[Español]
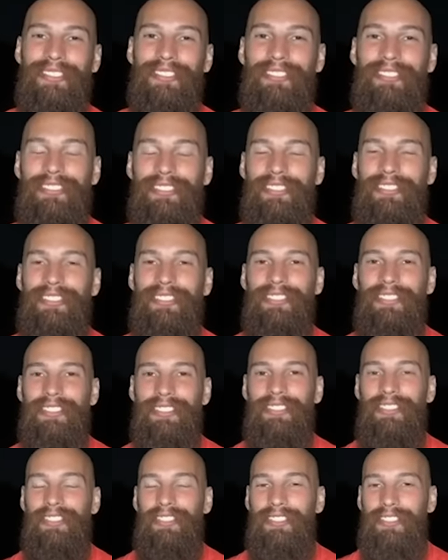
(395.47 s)
Miriam
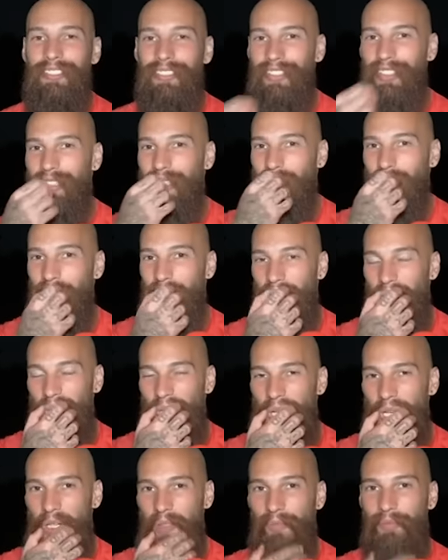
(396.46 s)
Yesenia, saludos
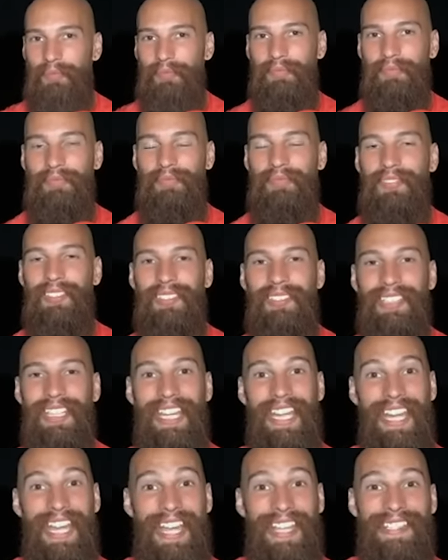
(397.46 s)
desde Honduras.
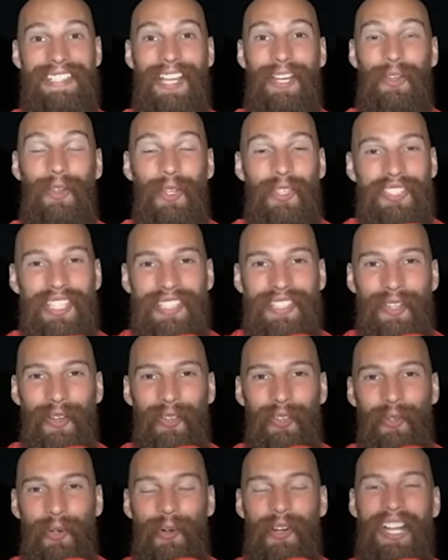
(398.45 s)
Eh, saludos hasta
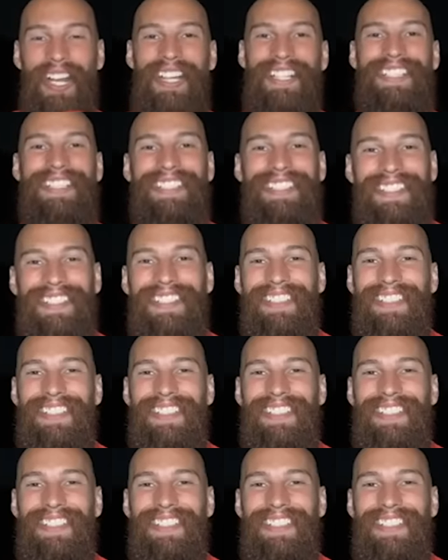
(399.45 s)
Honduras.